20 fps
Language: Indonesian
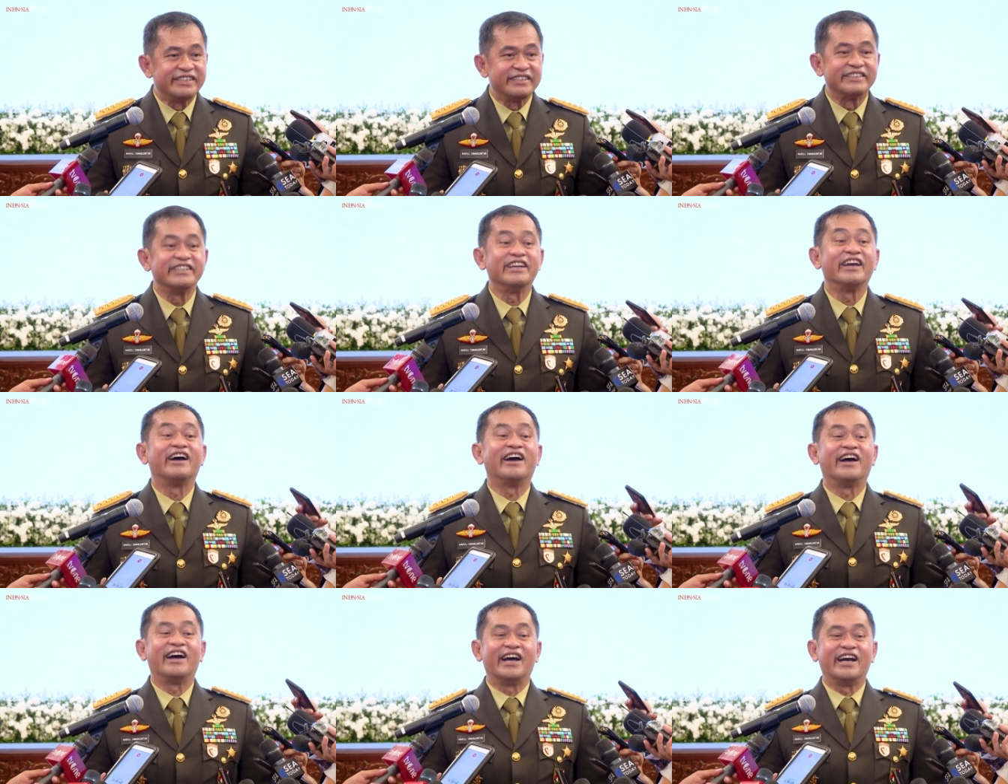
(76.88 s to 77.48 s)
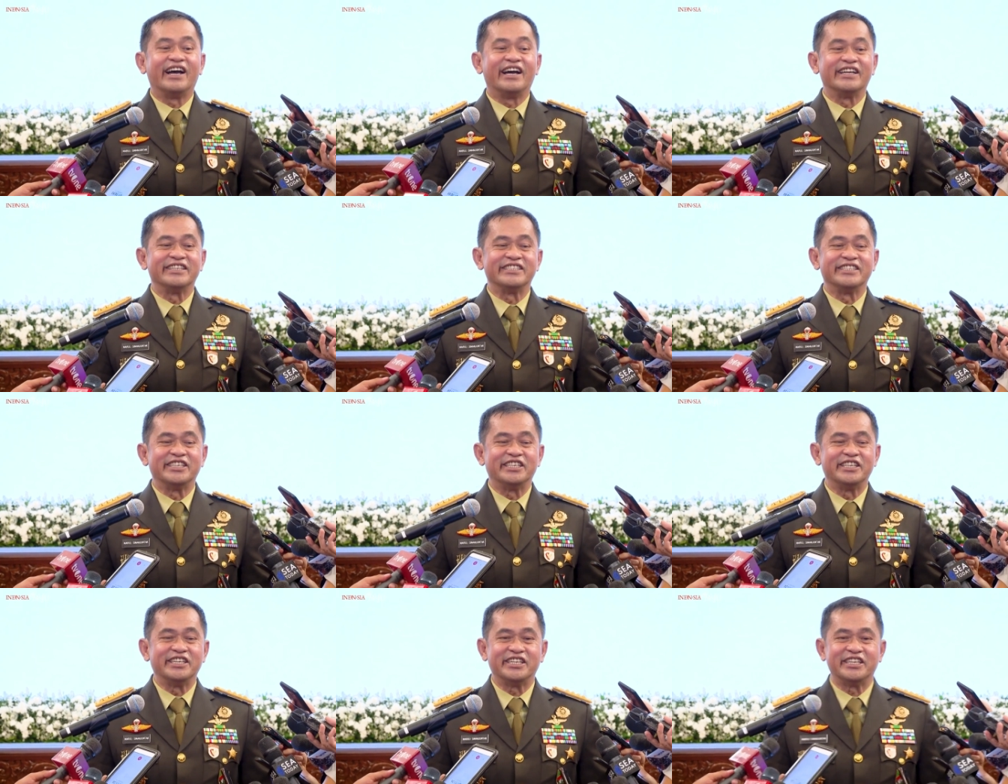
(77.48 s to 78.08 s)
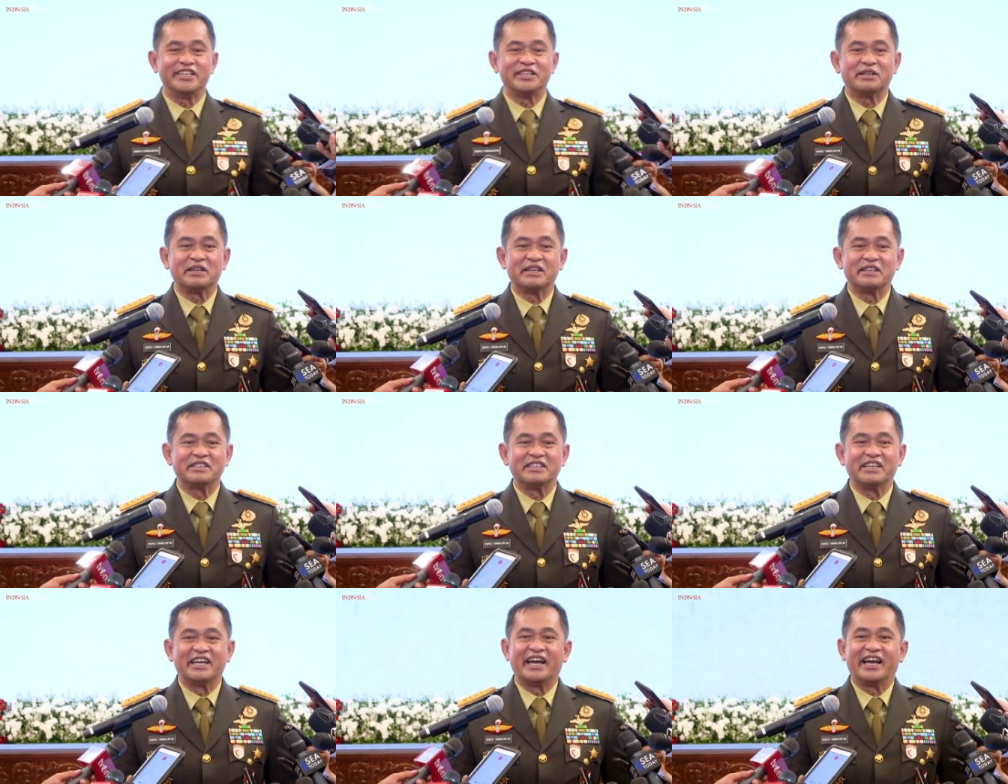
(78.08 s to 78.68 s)
Ya, ya, jadi
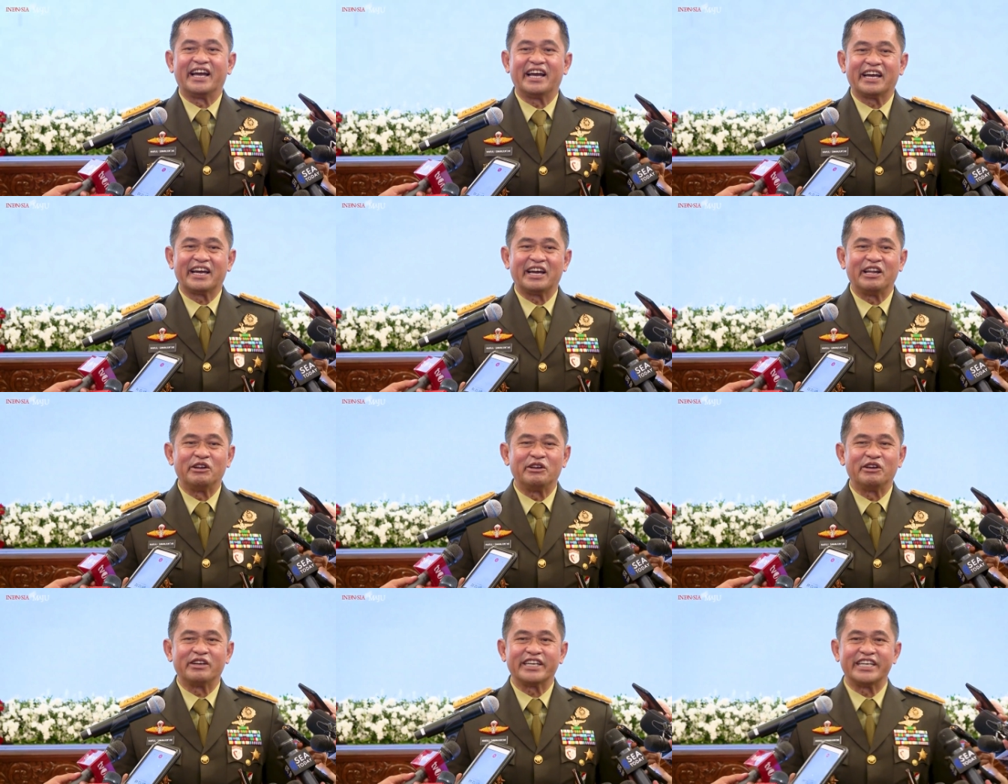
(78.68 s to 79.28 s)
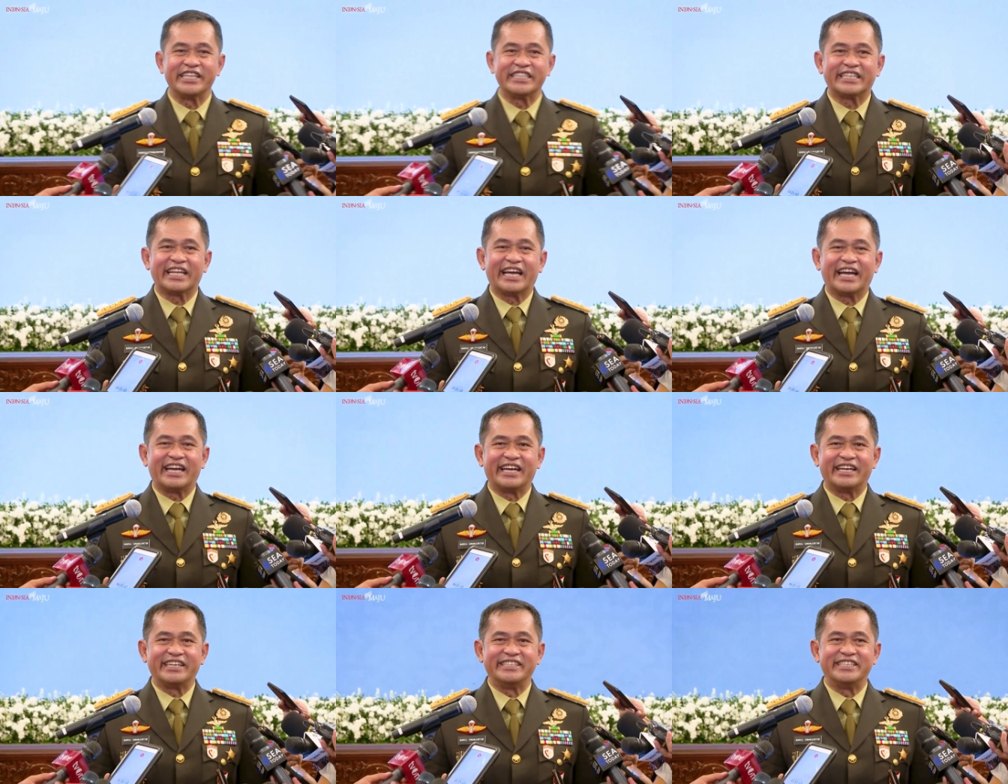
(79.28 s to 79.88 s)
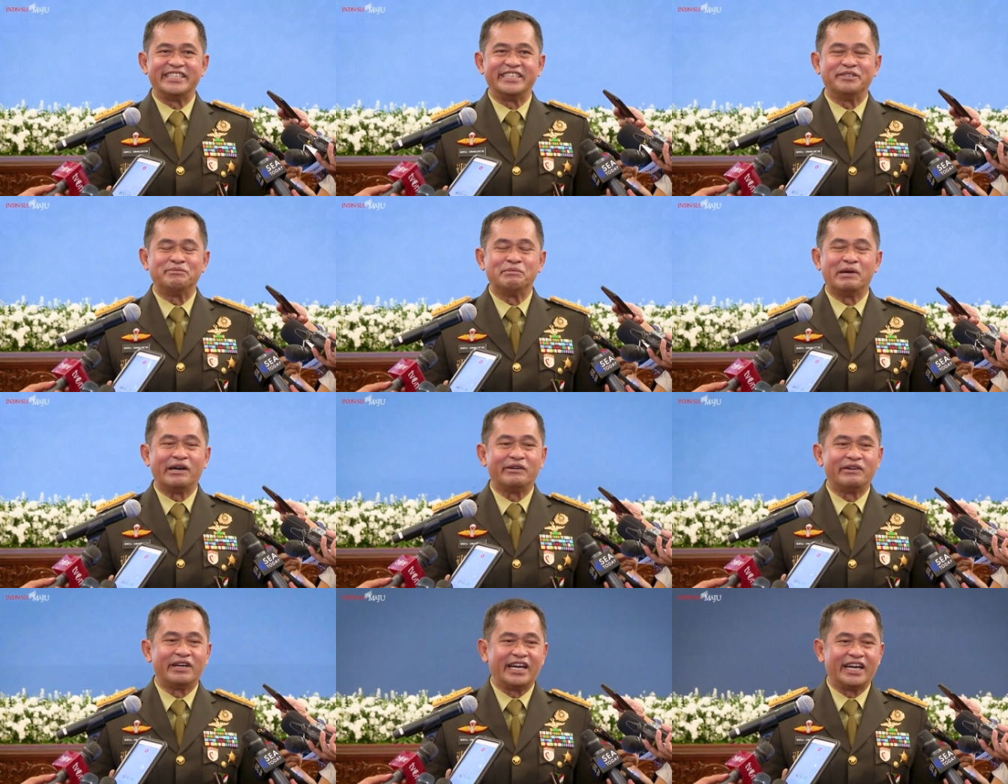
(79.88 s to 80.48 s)
ya kalau kita
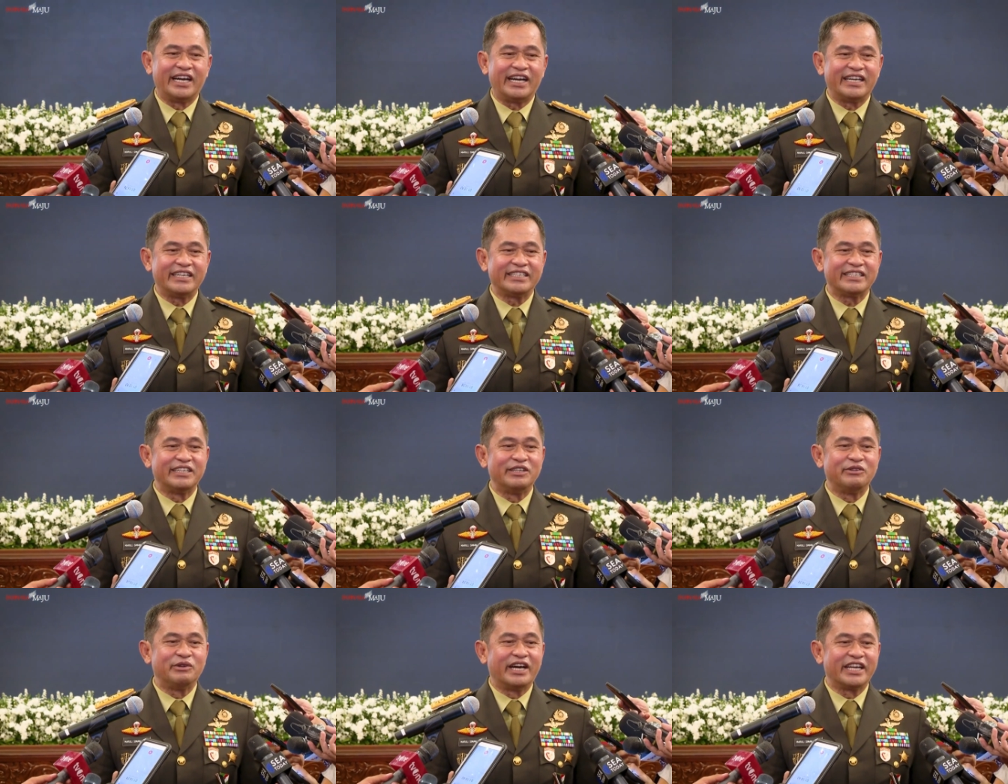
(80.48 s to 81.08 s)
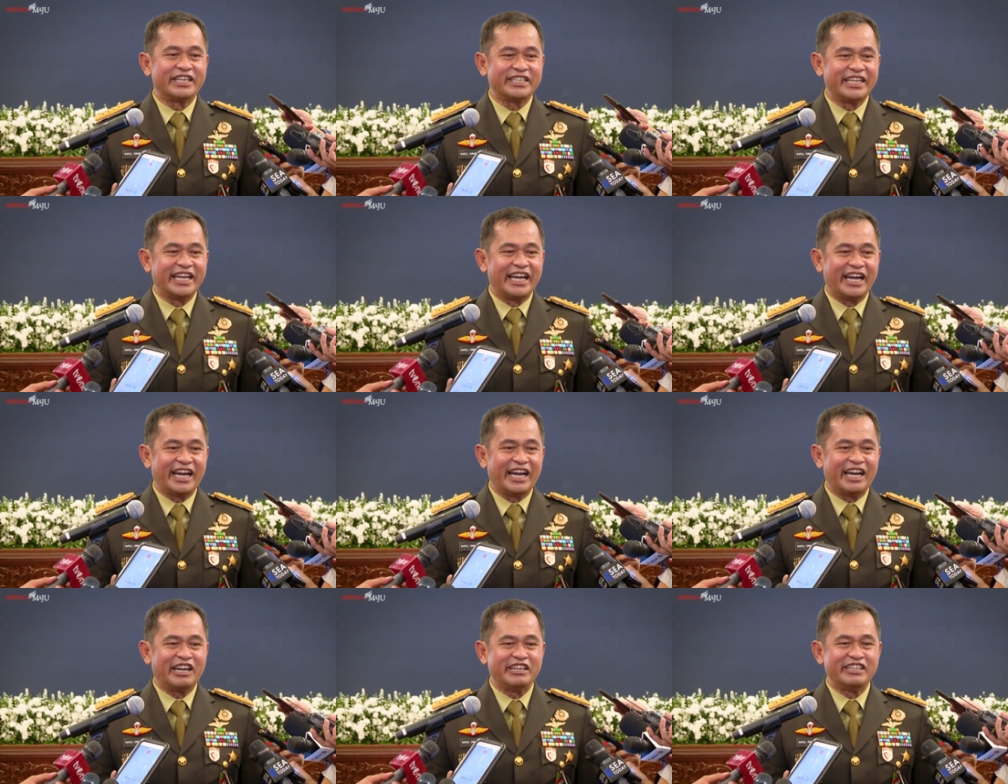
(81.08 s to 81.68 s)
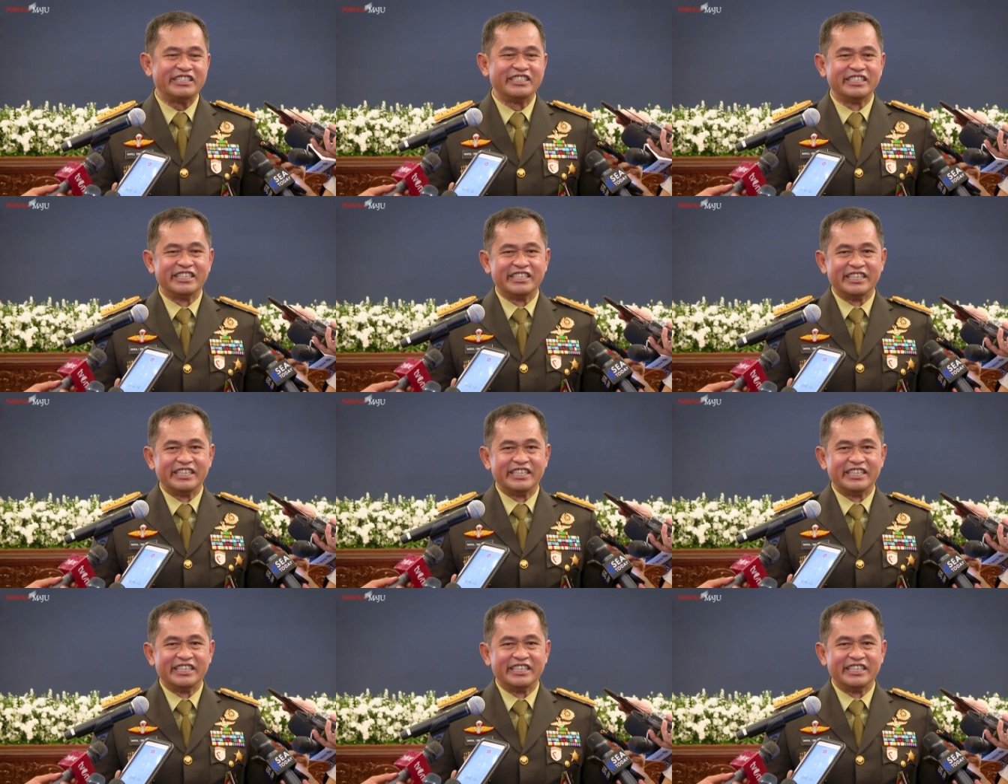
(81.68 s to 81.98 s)
dibawa keluarga